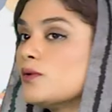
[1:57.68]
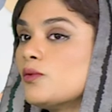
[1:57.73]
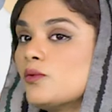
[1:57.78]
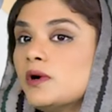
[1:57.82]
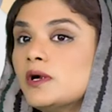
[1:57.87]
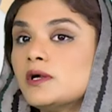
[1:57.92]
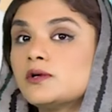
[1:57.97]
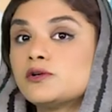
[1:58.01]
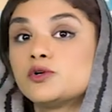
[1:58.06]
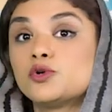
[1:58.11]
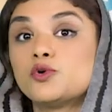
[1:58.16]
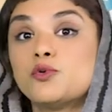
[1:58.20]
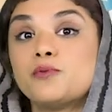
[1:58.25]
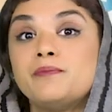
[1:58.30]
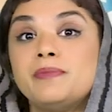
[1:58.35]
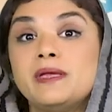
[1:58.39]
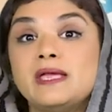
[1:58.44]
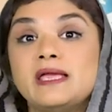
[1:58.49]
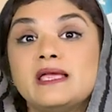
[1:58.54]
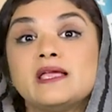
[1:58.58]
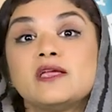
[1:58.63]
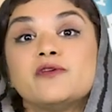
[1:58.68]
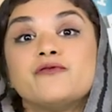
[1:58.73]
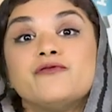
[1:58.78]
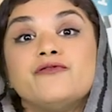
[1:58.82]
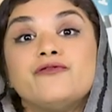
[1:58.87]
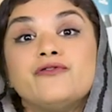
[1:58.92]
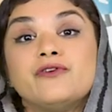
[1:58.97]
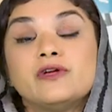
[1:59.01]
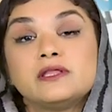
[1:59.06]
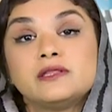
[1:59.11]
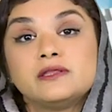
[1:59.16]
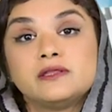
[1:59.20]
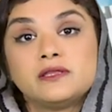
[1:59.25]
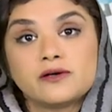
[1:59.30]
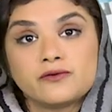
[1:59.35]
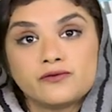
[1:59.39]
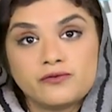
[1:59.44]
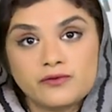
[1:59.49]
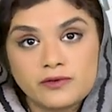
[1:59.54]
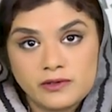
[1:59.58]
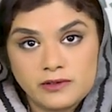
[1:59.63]
द वर्ल्ड टू बींग विद
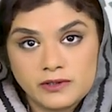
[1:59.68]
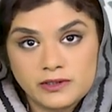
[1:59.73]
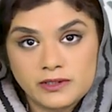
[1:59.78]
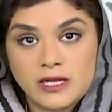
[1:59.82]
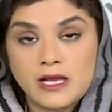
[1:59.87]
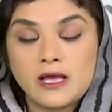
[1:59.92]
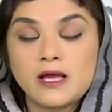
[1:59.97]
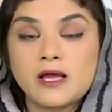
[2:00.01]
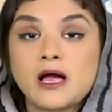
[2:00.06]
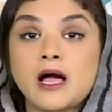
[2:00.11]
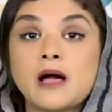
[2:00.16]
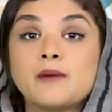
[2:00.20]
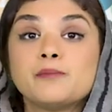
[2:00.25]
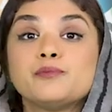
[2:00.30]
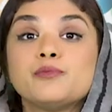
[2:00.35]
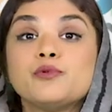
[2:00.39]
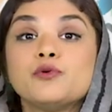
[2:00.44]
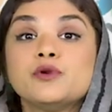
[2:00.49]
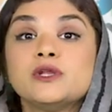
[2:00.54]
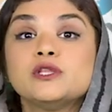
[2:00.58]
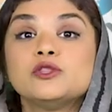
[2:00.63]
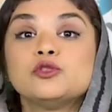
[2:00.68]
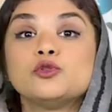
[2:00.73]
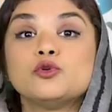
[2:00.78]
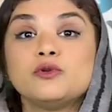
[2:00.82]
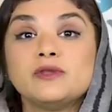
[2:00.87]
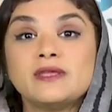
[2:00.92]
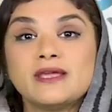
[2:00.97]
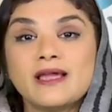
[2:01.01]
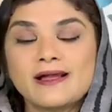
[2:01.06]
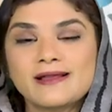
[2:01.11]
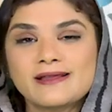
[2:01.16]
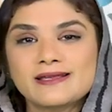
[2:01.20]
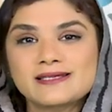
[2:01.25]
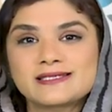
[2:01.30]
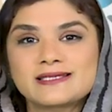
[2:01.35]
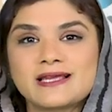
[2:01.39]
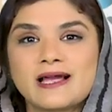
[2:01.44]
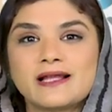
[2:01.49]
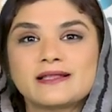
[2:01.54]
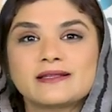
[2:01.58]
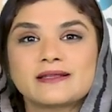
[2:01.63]
द वर्ल्ड हम पूरी दुनिया के
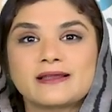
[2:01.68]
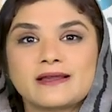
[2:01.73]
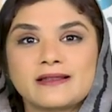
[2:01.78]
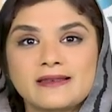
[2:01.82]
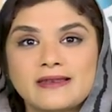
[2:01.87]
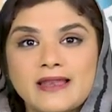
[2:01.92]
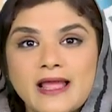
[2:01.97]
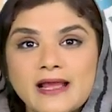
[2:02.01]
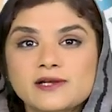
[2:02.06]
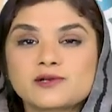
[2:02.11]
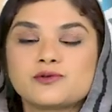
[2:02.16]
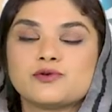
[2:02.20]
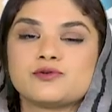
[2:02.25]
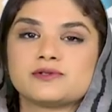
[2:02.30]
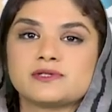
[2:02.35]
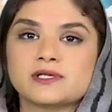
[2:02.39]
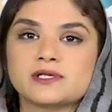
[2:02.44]
साथ कनेक्ट हो